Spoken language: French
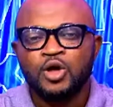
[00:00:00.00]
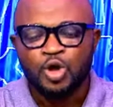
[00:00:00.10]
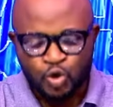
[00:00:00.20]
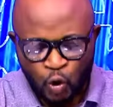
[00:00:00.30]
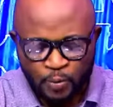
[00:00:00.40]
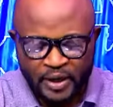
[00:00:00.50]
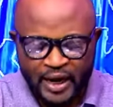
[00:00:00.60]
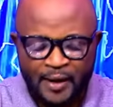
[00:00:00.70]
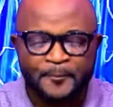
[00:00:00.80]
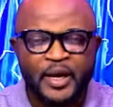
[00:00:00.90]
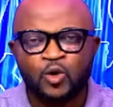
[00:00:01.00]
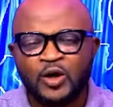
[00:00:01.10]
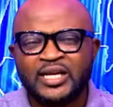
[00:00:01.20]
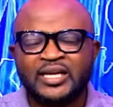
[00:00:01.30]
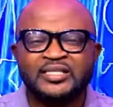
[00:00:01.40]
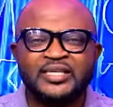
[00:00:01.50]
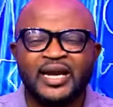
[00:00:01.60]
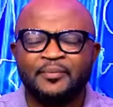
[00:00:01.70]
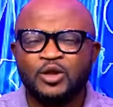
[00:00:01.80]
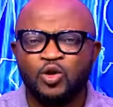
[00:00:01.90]
donc, un peu qu'on Nabino
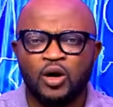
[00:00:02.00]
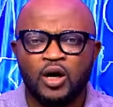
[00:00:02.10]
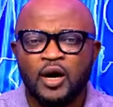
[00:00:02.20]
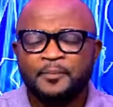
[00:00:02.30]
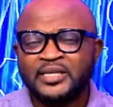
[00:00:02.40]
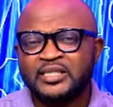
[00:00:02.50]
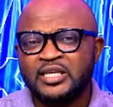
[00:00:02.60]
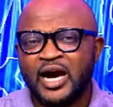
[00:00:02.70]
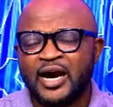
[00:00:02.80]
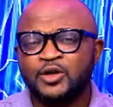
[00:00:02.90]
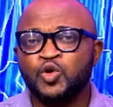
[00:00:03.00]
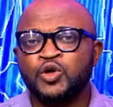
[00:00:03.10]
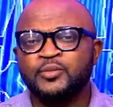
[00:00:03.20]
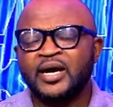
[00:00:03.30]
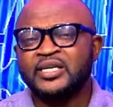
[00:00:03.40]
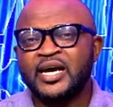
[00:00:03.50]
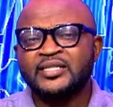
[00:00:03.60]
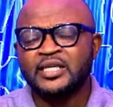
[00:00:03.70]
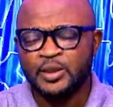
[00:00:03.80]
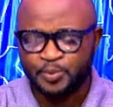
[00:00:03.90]
Nabino parce qu'il y a un document qui a
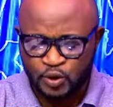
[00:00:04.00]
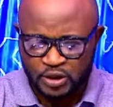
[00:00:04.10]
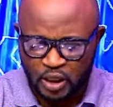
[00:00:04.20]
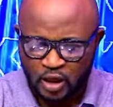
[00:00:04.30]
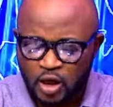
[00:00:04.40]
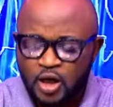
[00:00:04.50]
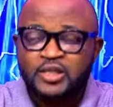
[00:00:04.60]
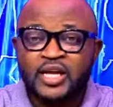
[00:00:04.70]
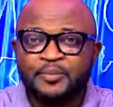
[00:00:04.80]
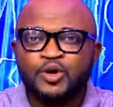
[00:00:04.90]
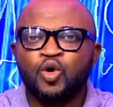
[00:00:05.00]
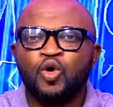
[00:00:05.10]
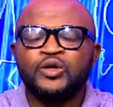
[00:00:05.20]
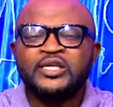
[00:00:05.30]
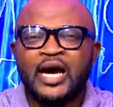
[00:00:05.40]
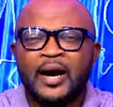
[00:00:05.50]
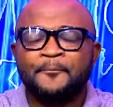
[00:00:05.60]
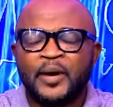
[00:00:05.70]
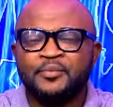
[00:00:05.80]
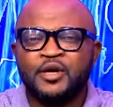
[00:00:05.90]
été déposé Nabiro, il y a
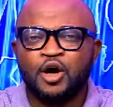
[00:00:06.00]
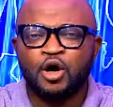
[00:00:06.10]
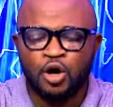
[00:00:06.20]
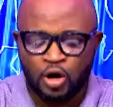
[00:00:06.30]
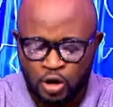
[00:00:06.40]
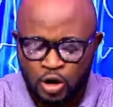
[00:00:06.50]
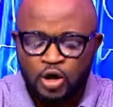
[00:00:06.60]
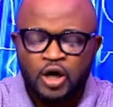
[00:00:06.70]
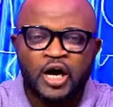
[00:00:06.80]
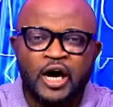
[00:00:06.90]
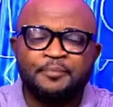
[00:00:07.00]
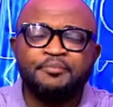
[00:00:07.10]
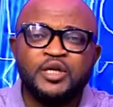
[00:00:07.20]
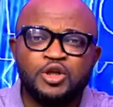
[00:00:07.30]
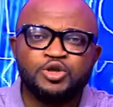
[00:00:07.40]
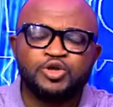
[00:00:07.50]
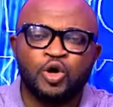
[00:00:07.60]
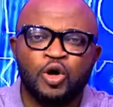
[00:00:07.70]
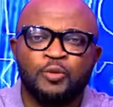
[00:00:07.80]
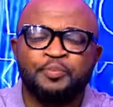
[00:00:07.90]
première euh, euh,
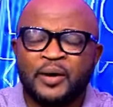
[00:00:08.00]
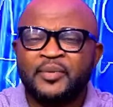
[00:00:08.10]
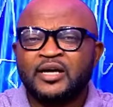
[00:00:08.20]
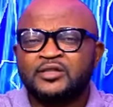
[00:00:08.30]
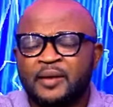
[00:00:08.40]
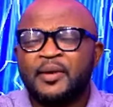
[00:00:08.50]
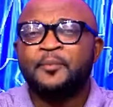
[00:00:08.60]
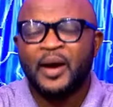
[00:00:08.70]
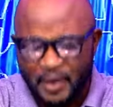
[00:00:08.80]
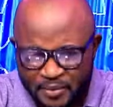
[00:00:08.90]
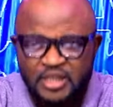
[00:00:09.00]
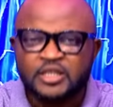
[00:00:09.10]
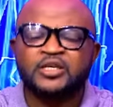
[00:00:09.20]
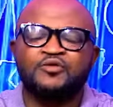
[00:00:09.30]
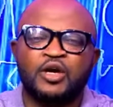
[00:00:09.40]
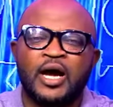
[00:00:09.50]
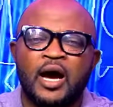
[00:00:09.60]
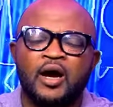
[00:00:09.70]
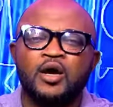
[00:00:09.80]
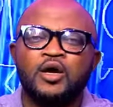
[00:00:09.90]
ministre première dame et premier ministre voilà
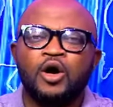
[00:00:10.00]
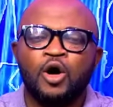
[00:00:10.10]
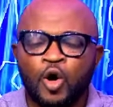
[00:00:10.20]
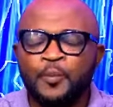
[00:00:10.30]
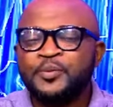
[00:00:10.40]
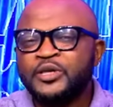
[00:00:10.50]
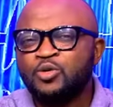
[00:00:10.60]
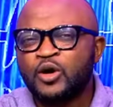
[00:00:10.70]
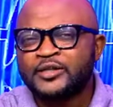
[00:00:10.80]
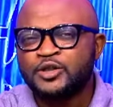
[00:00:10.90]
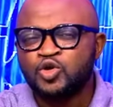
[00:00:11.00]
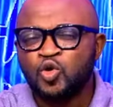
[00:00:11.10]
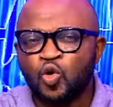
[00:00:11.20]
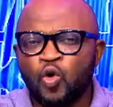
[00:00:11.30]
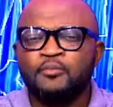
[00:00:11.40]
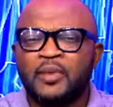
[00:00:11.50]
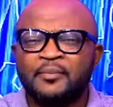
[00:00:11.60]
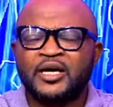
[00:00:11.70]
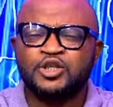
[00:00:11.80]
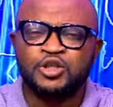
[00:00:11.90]
en République démocratique du Congo
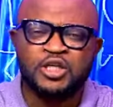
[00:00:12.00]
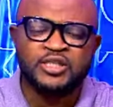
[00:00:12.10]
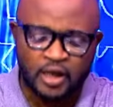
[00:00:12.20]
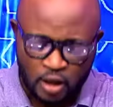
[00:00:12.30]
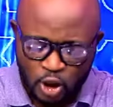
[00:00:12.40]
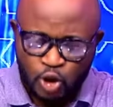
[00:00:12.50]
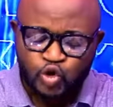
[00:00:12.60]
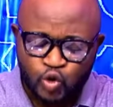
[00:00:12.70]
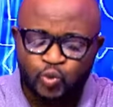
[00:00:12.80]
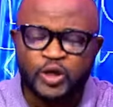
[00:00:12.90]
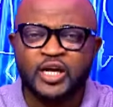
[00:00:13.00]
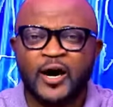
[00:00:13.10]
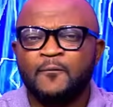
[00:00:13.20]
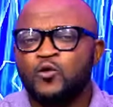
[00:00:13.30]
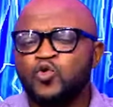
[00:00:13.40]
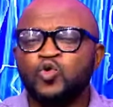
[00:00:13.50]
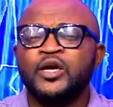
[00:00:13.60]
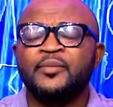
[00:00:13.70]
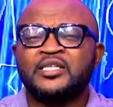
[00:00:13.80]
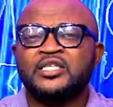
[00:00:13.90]
Mama Judith Soumina ou les
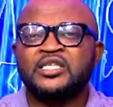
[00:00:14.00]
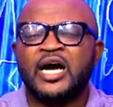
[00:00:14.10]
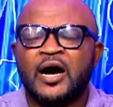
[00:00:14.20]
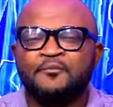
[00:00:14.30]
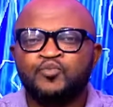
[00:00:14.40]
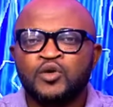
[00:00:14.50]
magistrats